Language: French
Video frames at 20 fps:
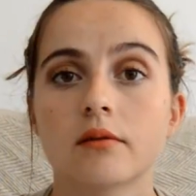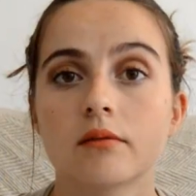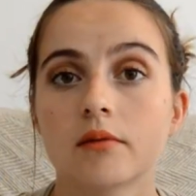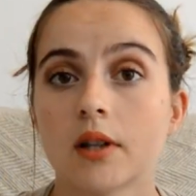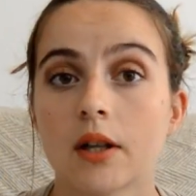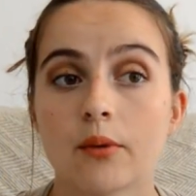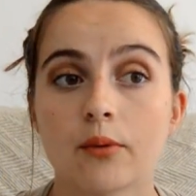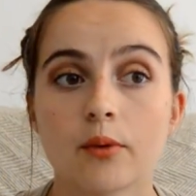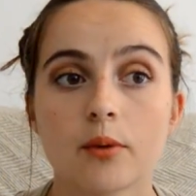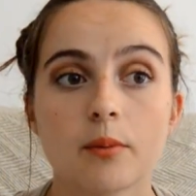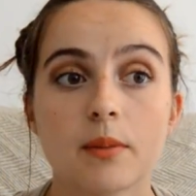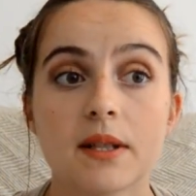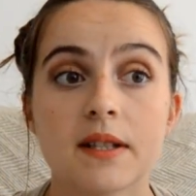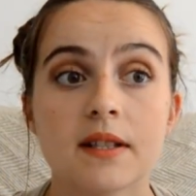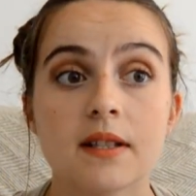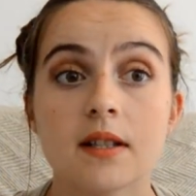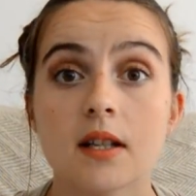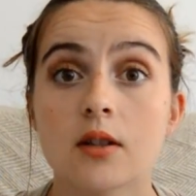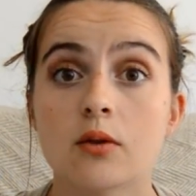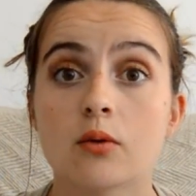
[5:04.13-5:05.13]
qu'elles font une
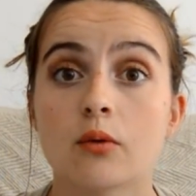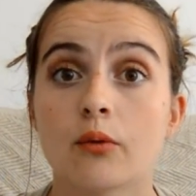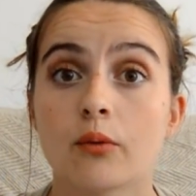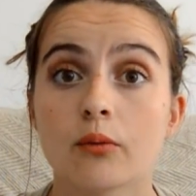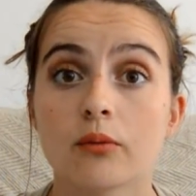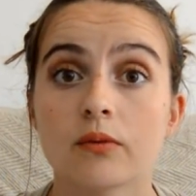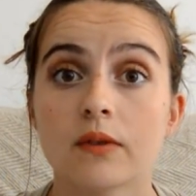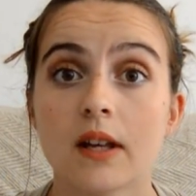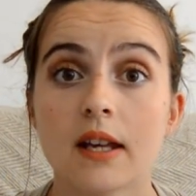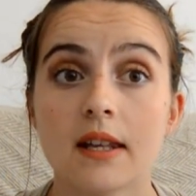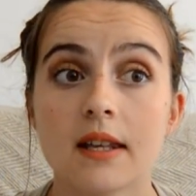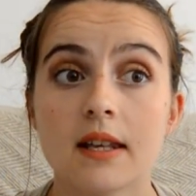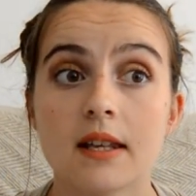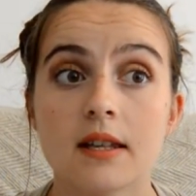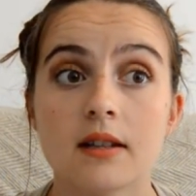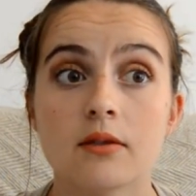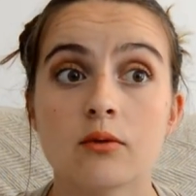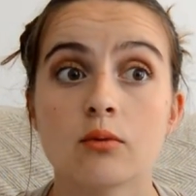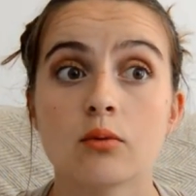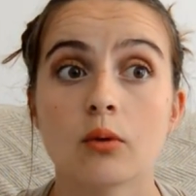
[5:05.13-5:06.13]
bêtise, elles se font
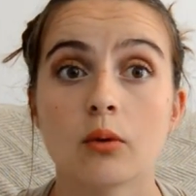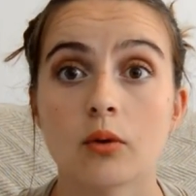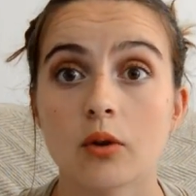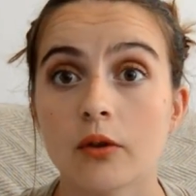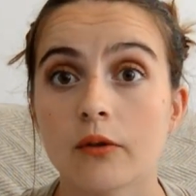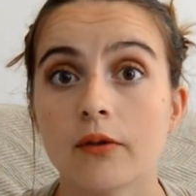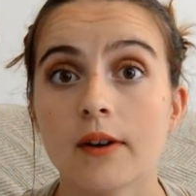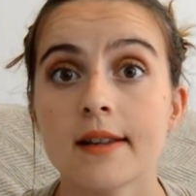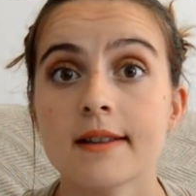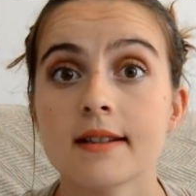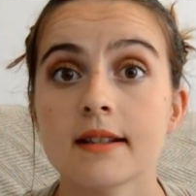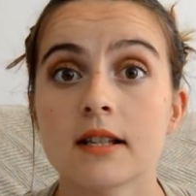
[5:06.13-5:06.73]
tailler sur une autre veine,